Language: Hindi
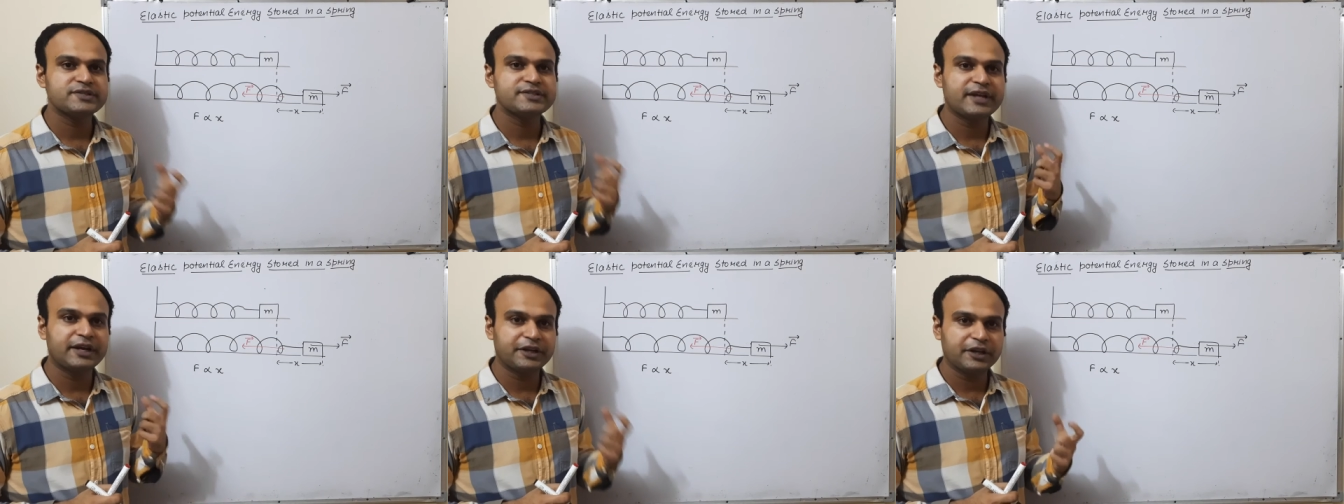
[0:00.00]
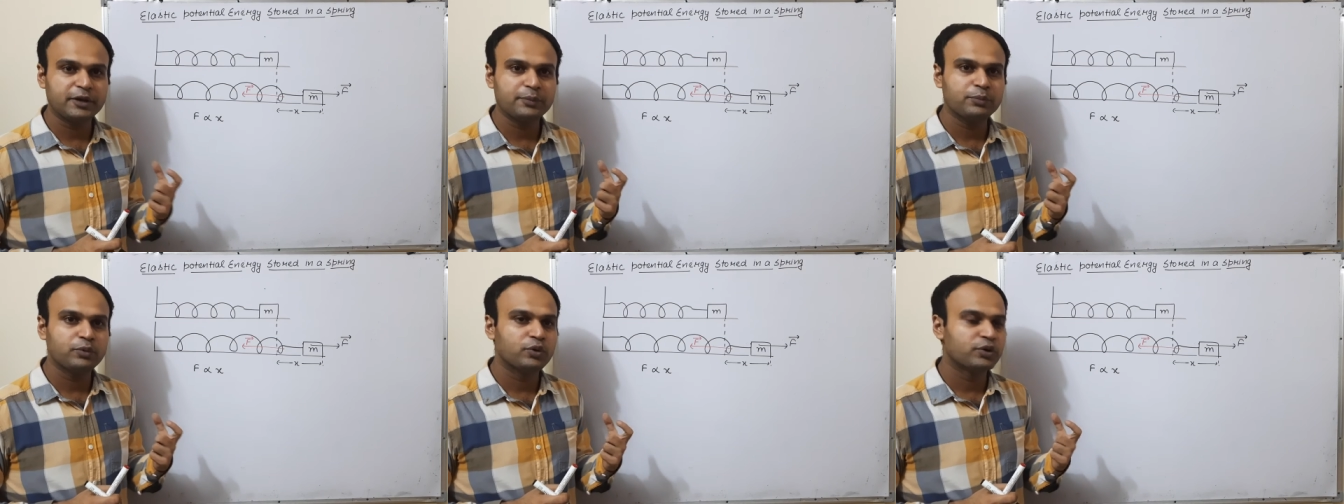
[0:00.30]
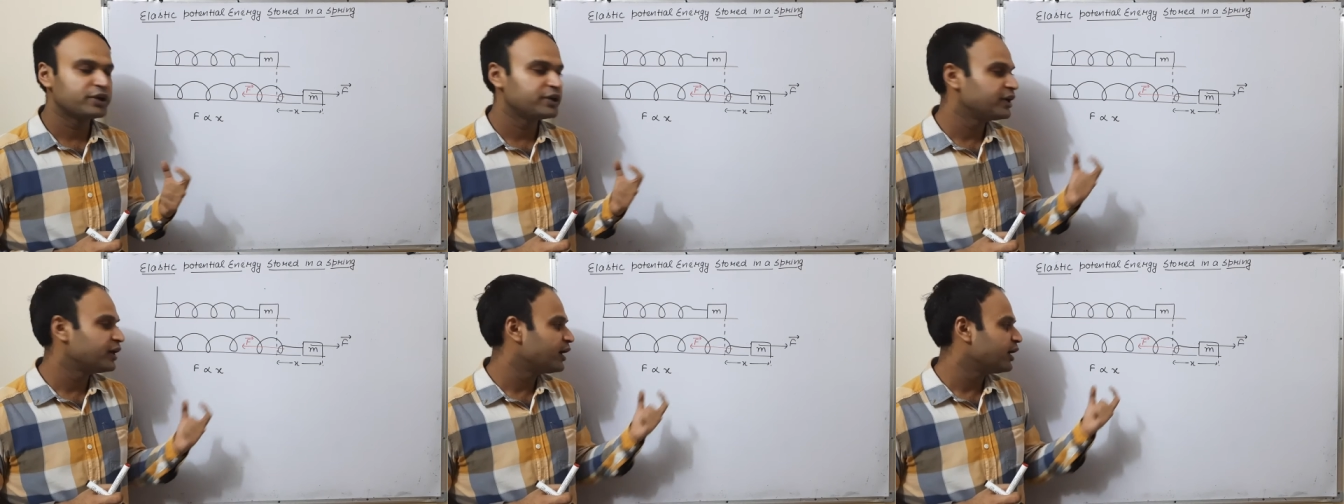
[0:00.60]
सेटअप हो
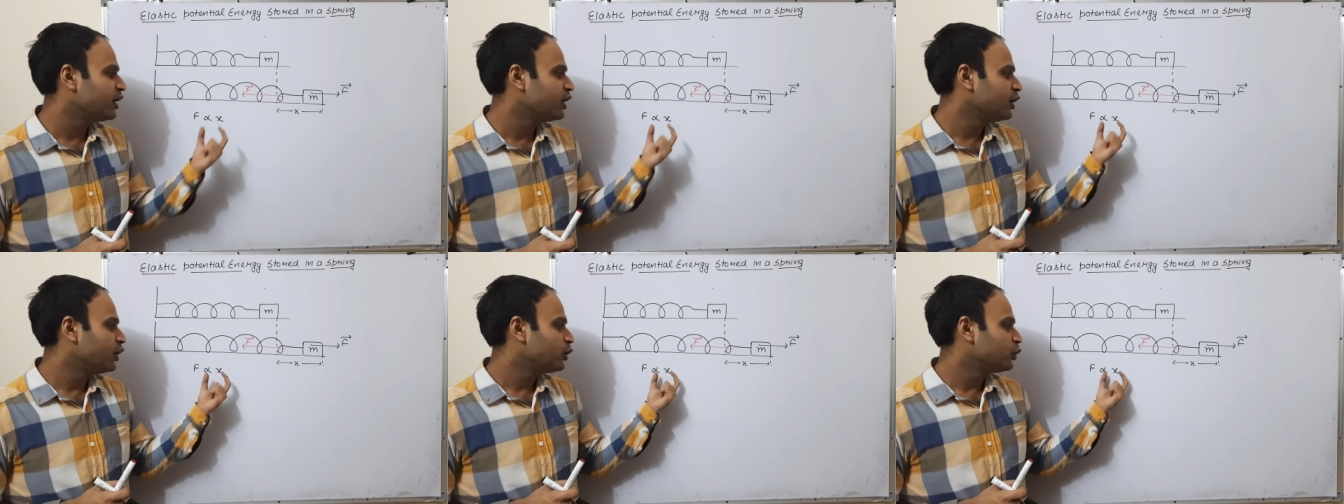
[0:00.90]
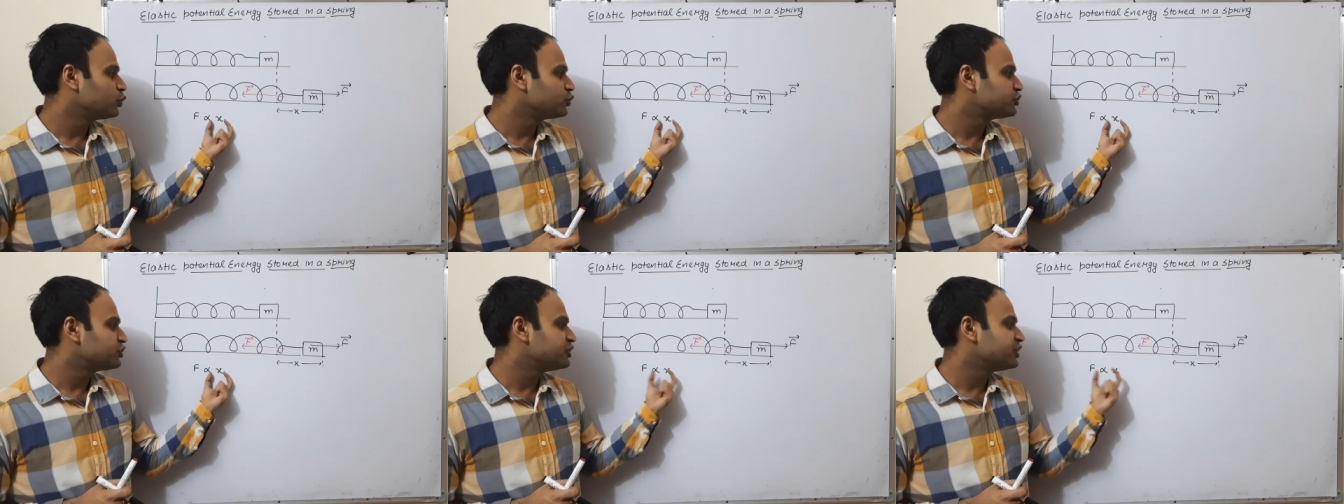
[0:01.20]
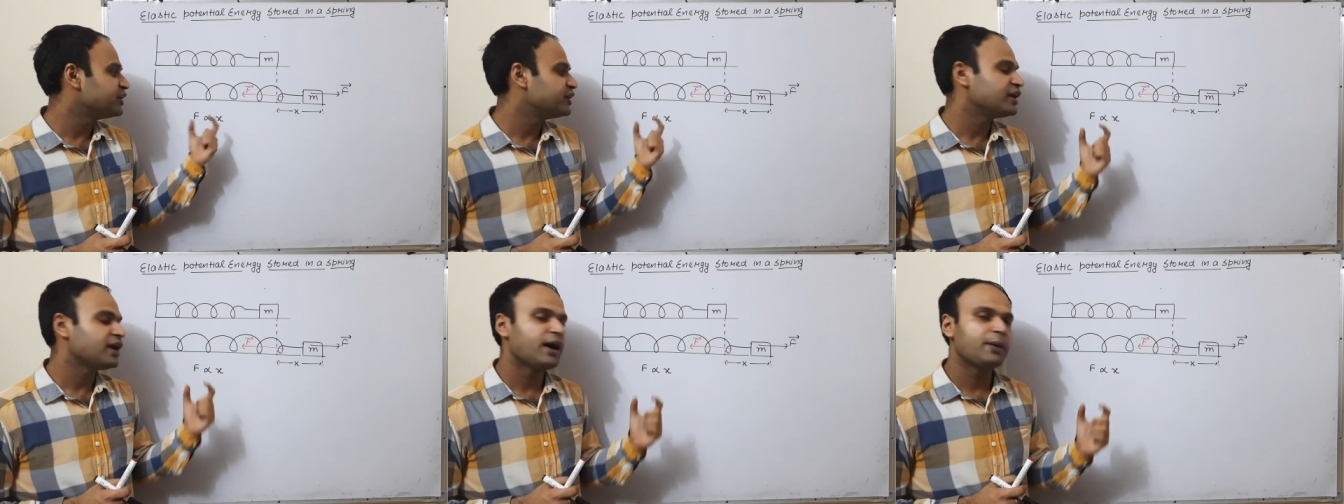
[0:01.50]
रही है
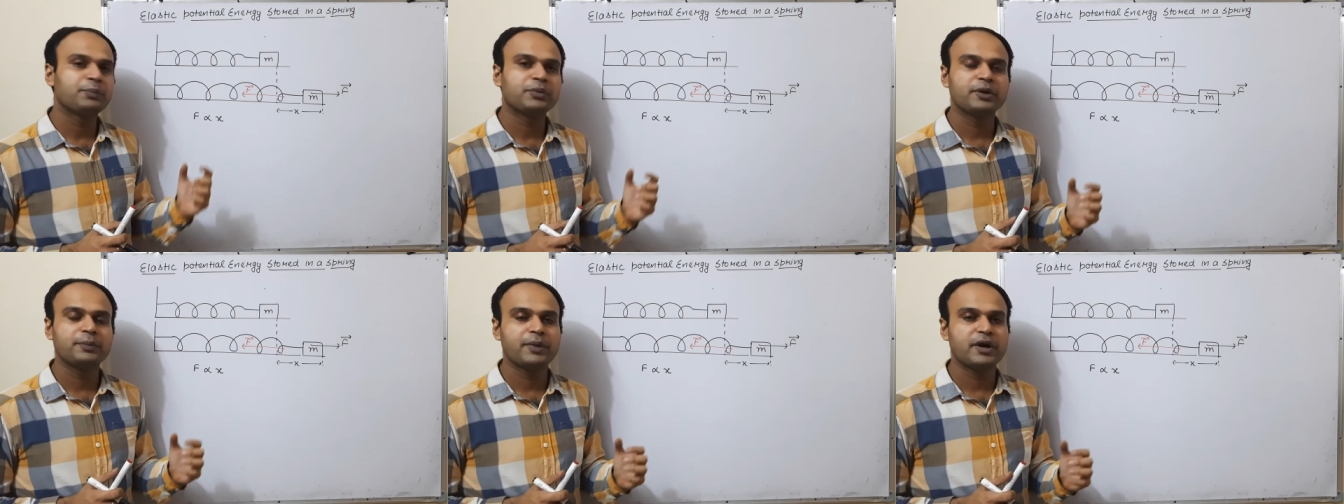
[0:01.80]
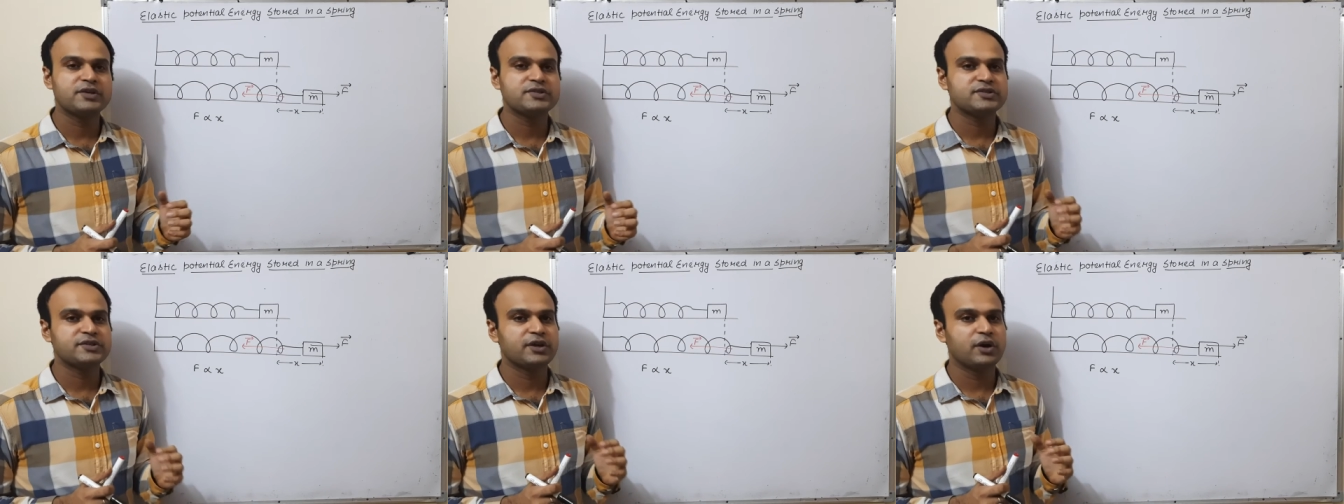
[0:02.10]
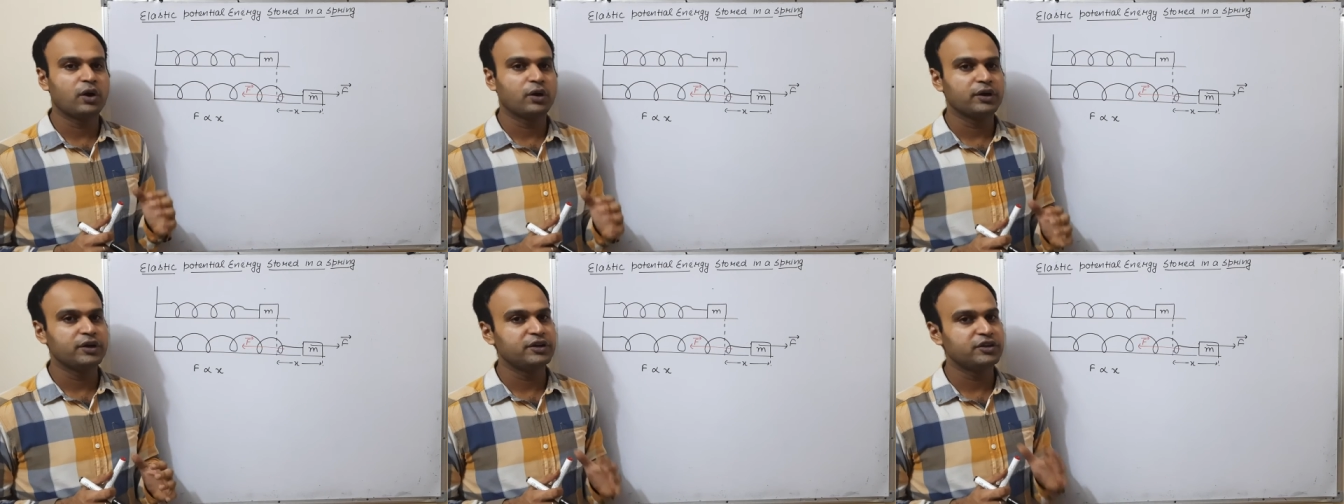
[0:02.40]
उतनी ही आपके पास
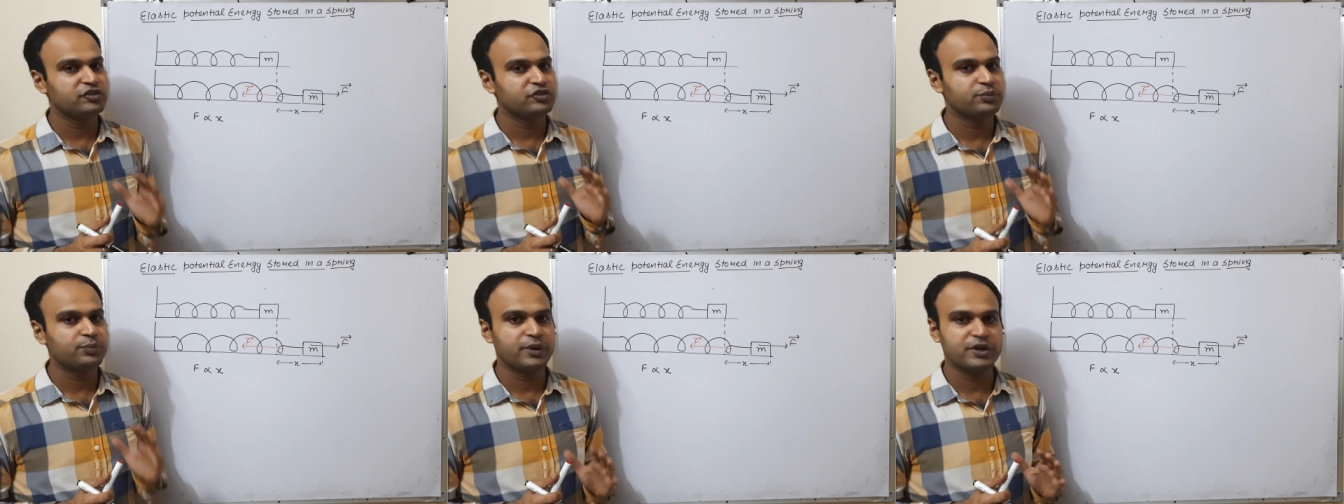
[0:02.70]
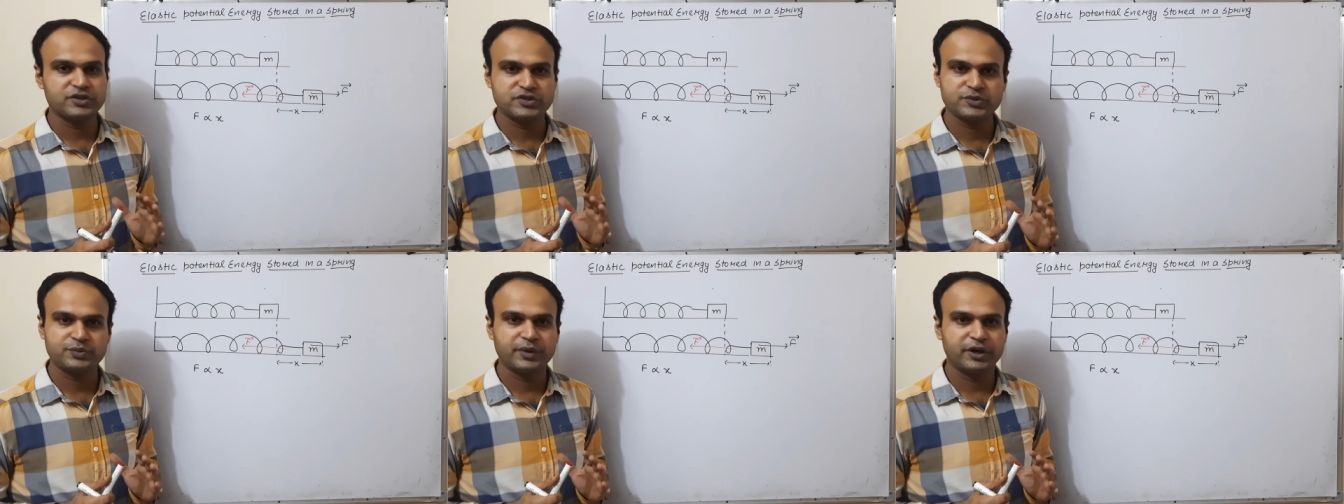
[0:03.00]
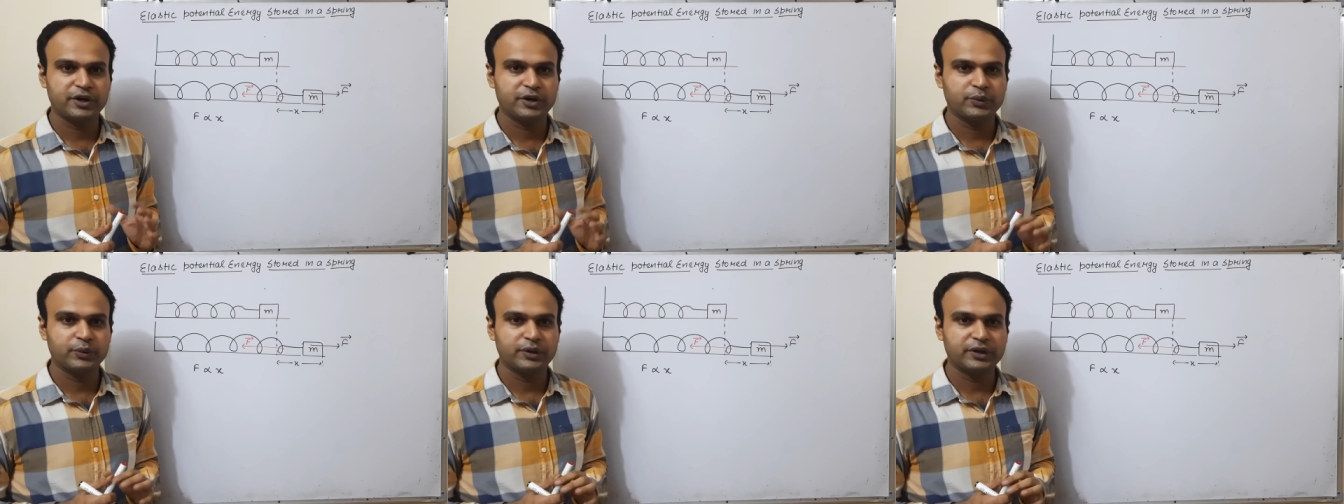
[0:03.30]
क्या होगी
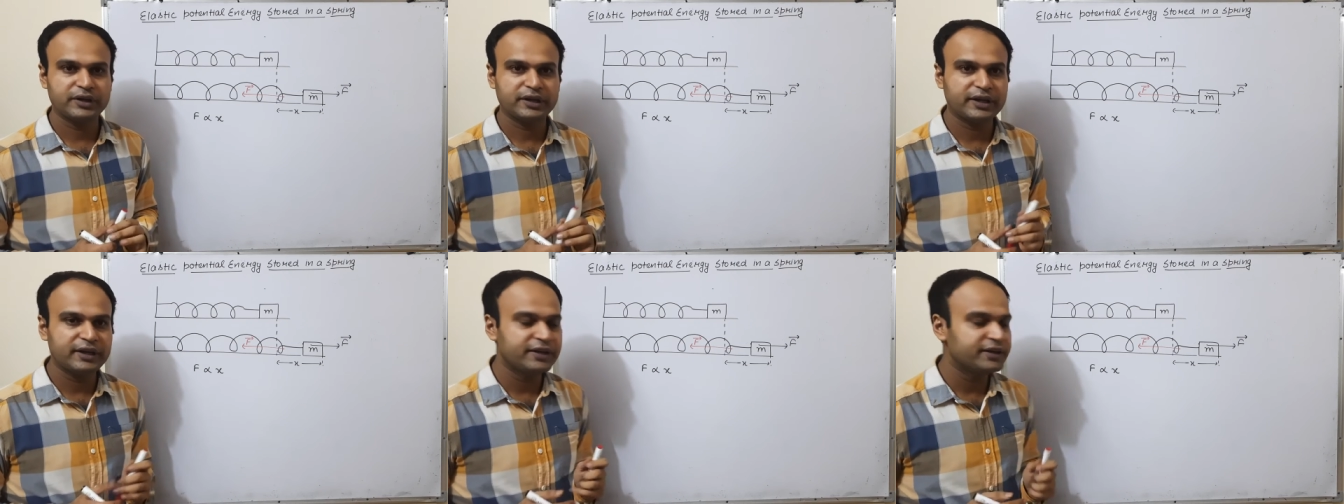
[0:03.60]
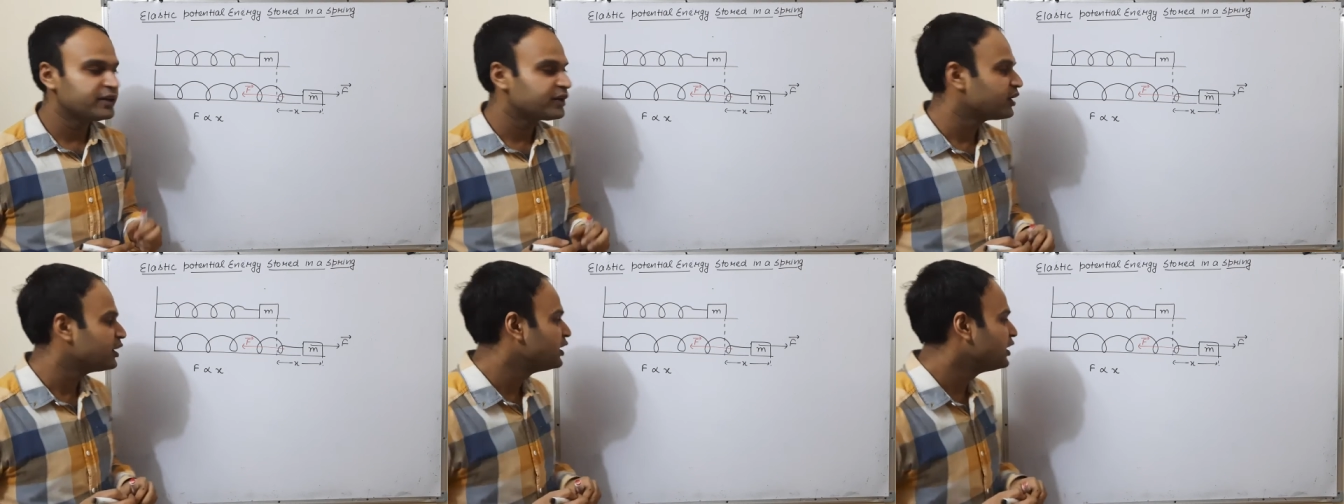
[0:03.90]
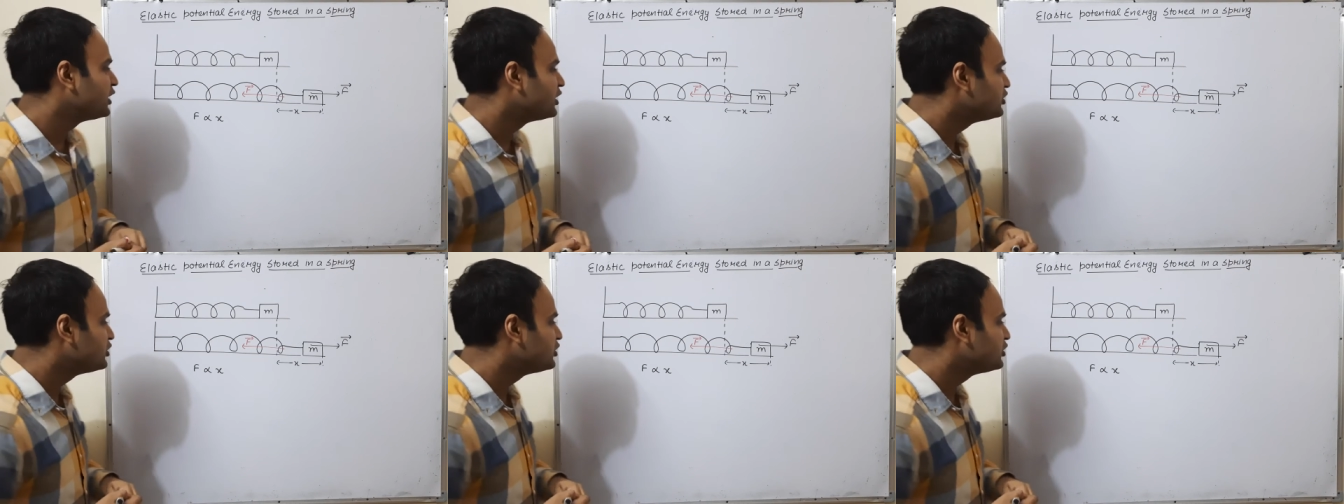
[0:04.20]
डिस्प्लेसमेंट होगी क्लियर